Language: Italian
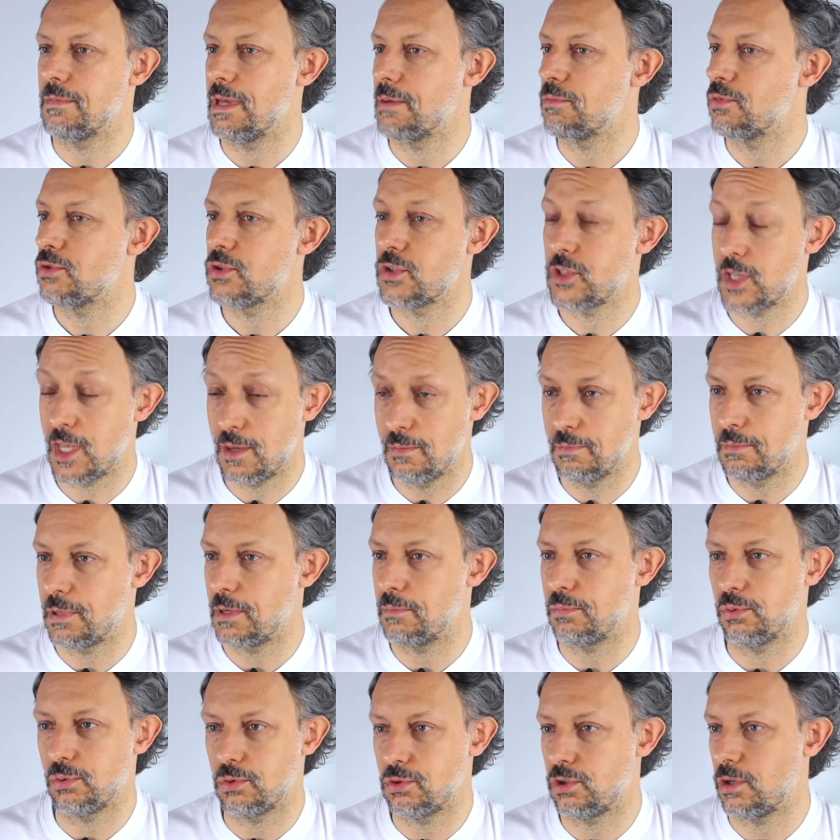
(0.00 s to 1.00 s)
ma abbiamo
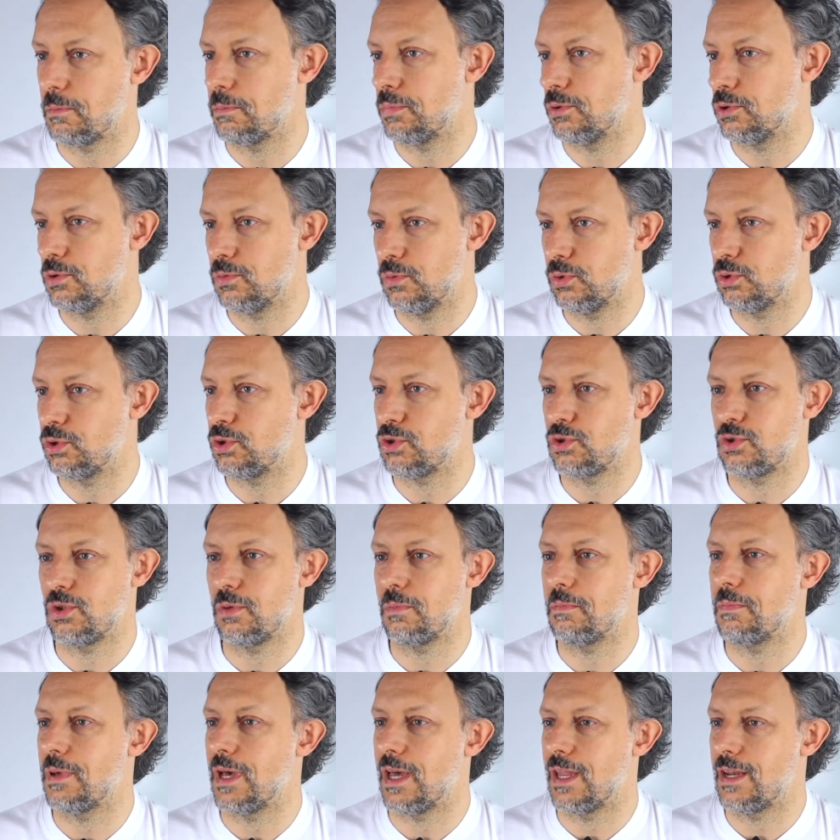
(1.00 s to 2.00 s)
sempre purtroppo
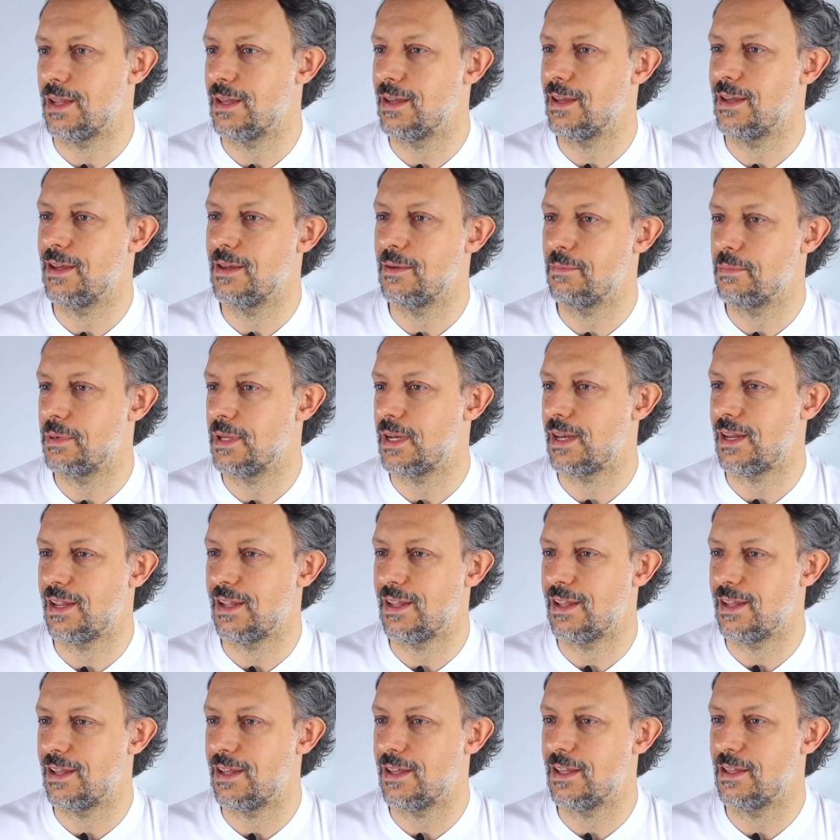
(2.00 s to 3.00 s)
dovuto stoppare
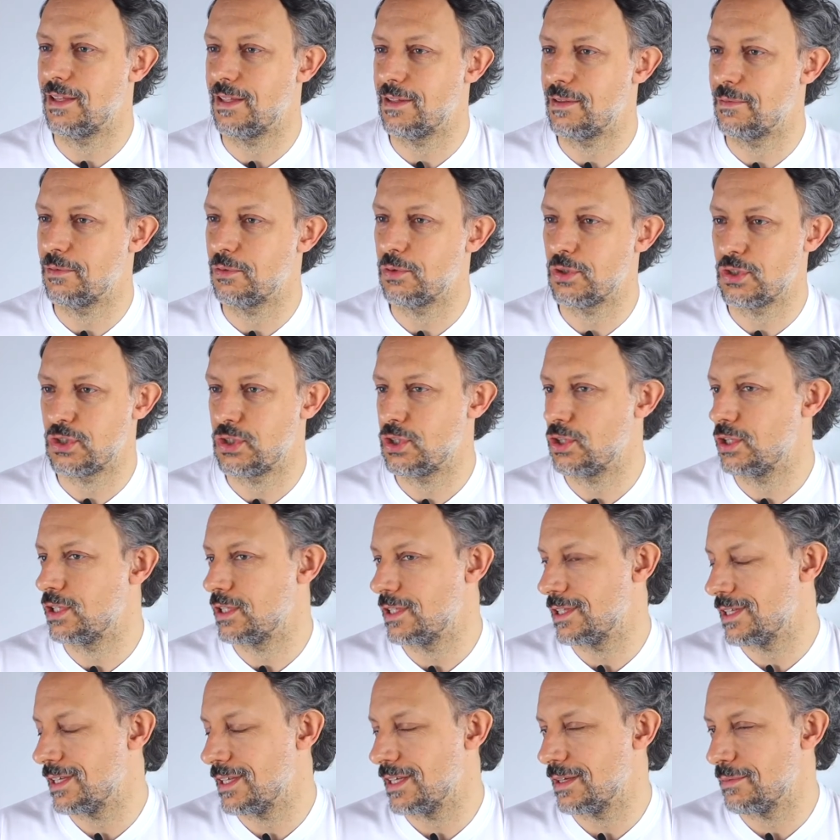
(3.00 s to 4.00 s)
per eh,
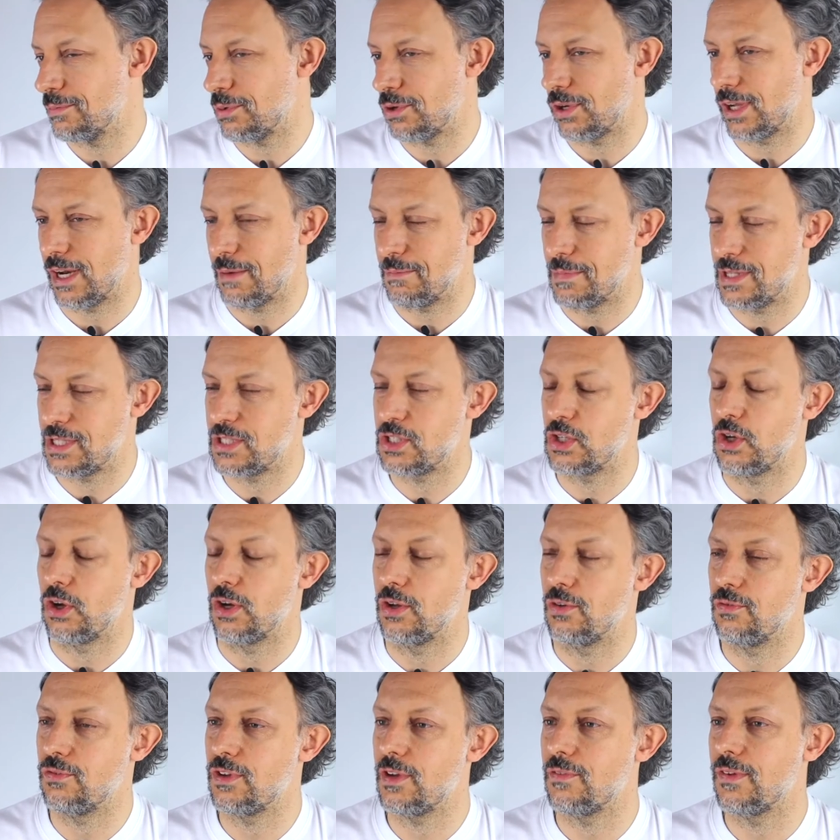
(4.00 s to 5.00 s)
questioni di
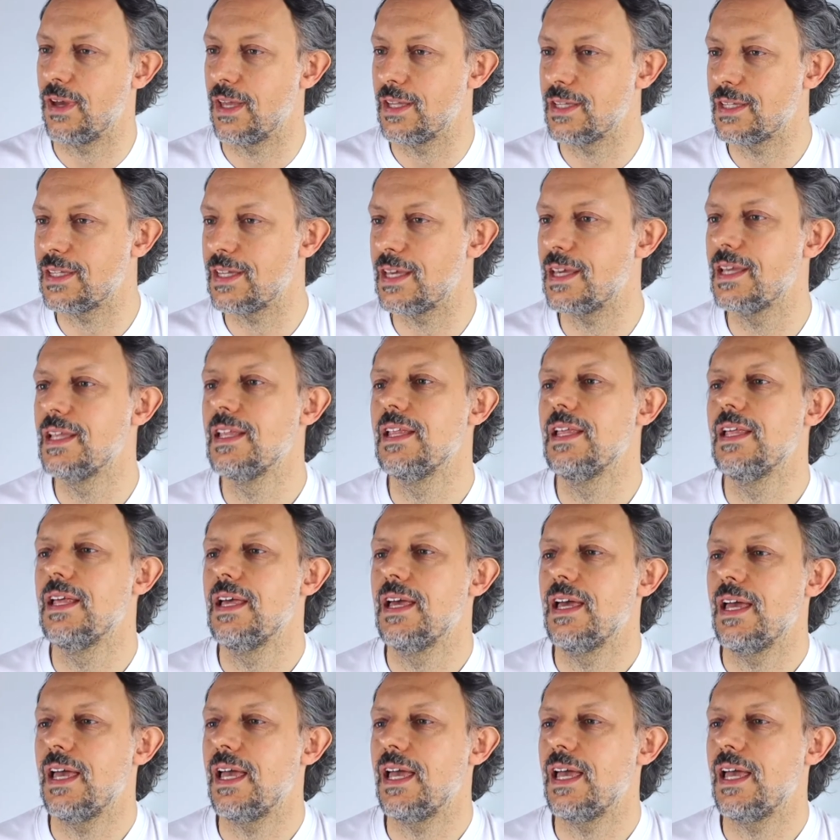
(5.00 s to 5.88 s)
programmazione ovviamente